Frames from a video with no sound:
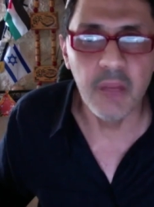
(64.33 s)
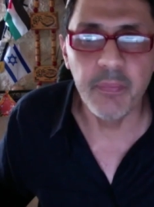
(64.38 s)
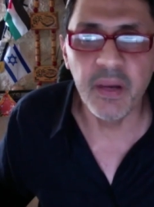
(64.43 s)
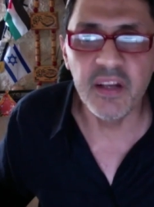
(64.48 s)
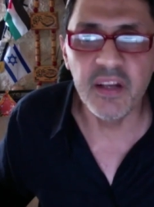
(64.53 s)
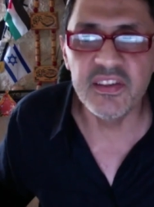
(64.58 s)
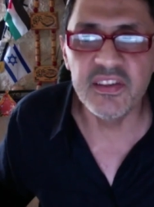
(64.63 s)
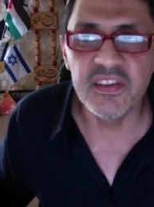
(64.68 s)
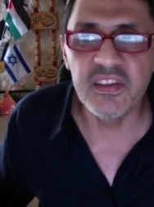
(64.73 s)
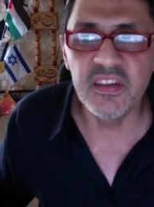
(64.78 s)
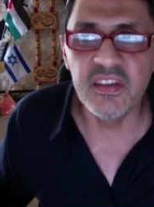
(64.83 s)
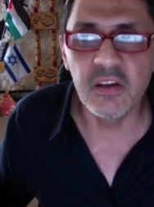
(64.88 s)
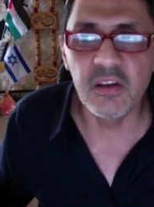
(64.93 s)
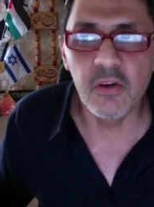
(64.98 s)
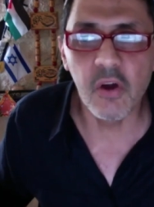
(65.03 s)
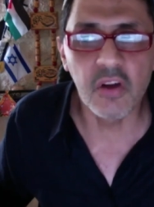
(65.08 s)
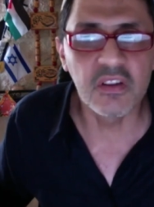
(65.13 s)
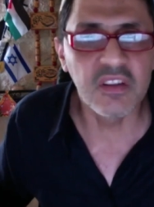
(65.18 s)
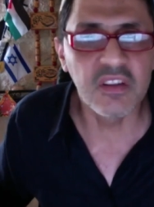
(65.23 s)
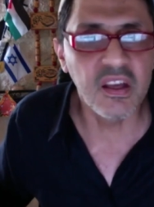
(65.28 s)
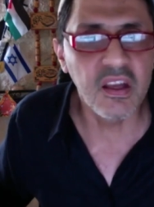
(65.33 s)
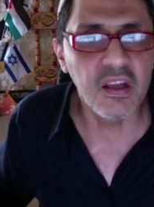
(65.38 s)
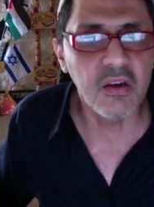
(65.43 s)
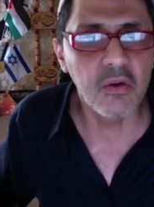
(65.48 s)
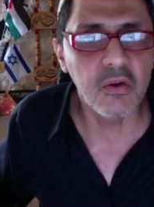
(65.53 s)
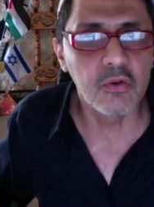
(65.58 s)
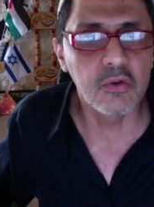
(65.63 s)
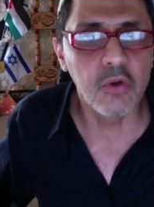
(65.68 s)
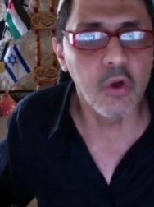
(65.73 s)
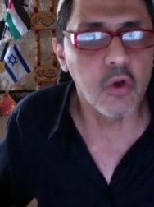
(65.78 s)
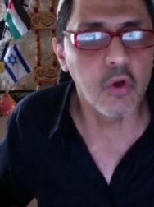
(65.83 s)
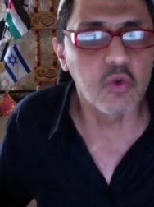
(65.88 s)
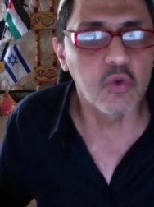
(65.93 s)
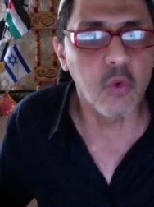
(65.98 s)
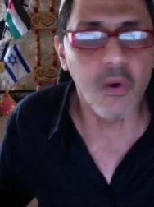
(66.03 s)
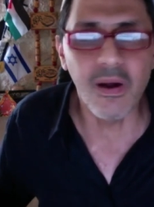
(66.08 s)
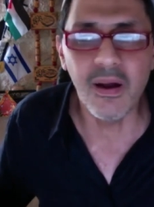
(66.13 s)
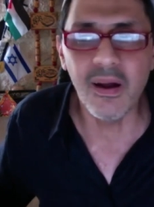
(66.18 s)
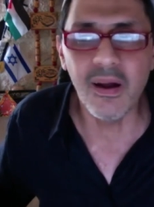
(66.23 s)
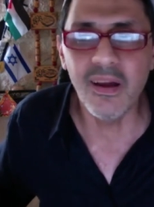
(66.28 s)
les Palestiniens de leurs terres, de leurs
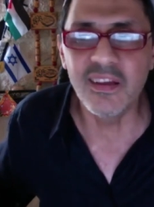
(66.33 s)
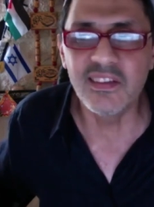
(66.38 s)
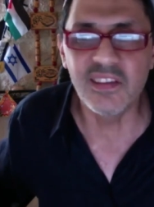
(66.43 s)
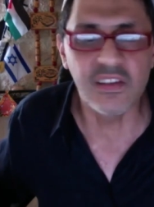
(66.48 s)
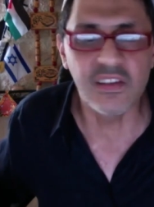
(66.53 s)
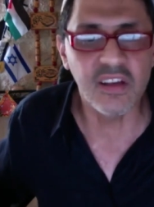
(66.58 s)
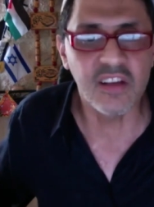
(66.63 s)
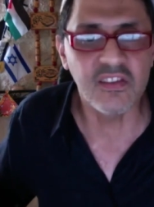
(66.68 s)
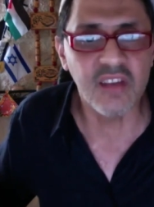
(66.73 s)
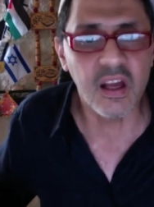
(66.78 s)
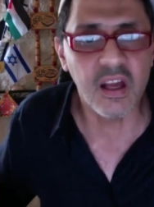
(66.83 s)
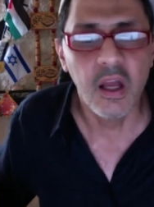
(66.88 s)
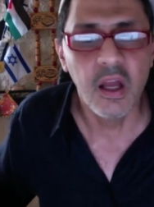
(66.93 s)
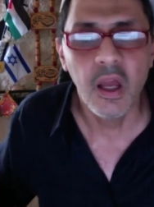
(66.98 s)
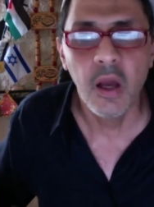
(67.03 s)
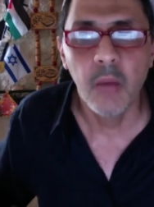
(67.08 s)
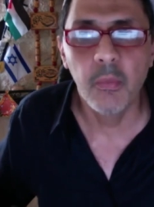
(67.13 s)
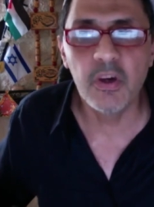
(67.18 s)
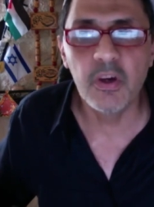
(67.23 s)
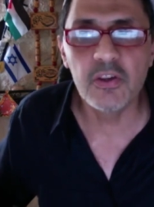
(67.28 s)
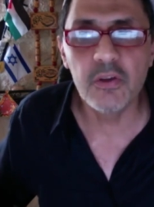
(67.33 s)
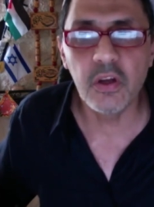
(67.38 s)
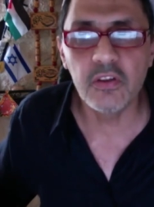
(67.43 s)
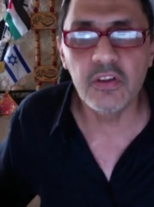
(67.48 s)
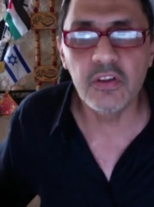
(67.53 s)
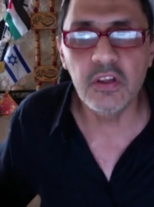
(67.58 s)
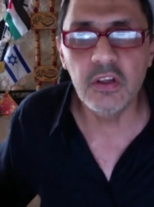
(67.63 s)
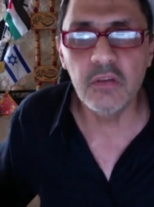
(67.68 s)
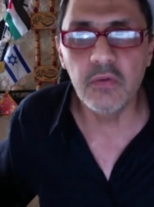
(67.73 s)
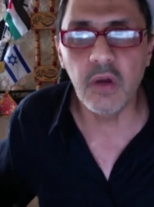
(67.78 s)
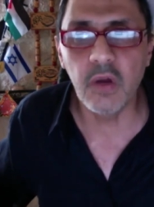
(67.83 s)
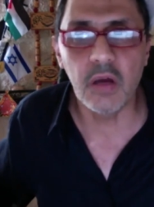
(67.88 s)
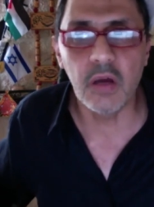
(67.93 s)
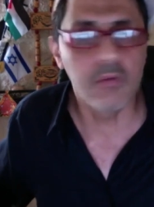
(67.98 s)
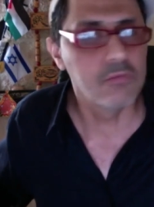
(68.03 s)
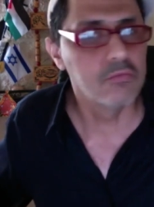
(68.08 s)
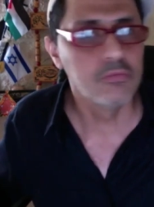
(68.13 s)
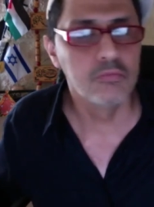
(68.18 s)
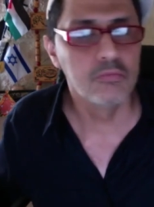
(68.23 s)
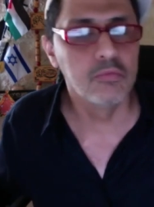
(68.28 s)
droits, etc., Moi, je leur dis,
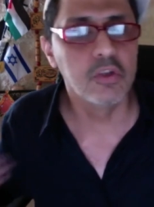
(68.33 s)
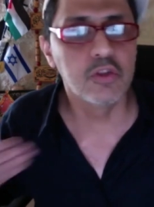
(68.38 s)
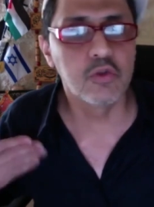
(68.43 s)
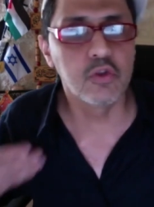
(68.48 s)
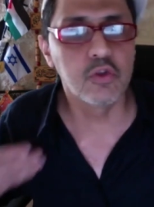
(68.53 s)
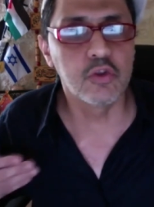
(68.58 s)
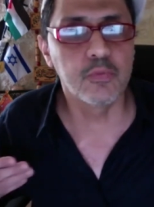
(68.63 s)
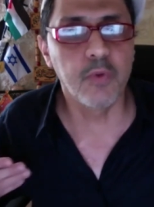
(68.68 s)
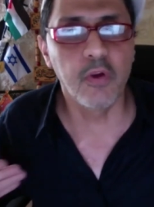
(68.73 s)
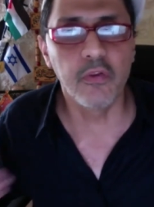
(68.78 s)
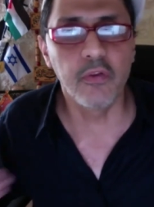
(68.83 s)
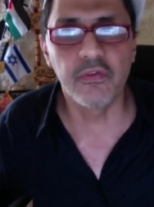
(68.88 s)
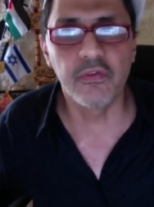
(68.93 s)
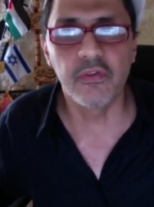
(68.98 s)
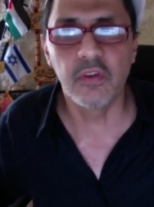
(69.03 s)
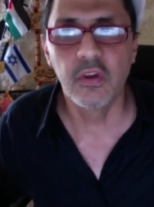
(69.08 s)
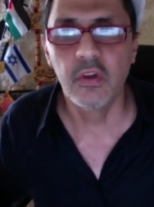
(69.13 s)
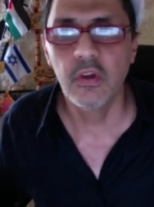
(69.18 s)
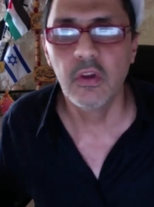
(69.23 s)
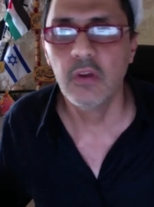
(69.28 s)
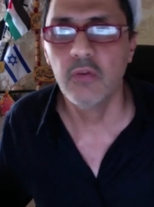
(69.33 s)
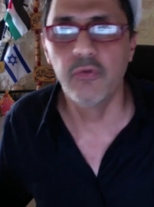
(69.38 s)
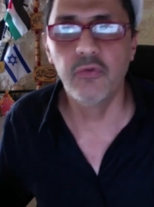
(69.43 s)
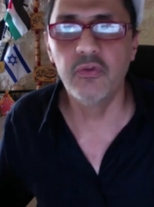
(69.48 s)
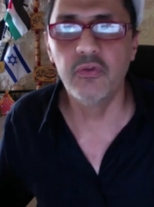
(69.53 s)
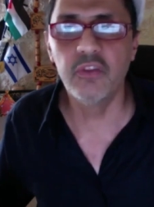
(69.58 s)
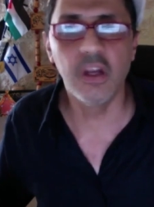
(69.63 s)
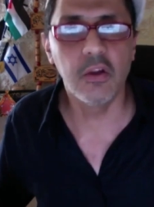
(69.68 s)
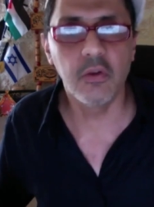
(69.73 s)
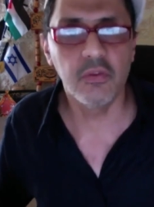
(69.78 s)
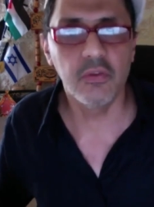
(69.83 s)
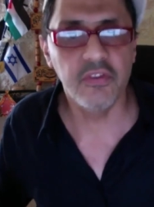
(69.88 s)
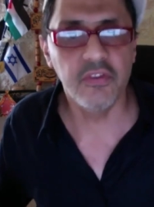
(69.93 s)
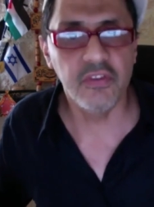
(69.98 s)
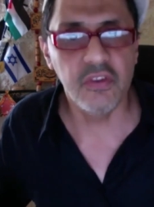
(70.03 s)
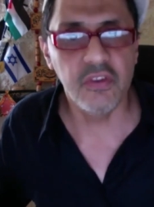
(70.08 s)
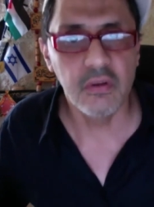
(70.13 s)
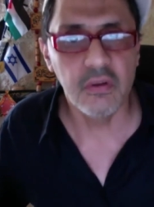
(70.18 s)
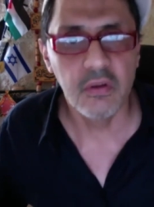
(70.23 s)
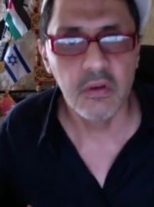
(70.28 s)
voilà, moi, ce que je pense, foutez le camp
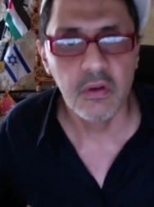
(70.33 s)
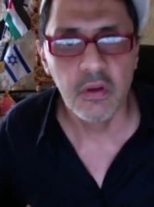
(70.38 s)
d'ici.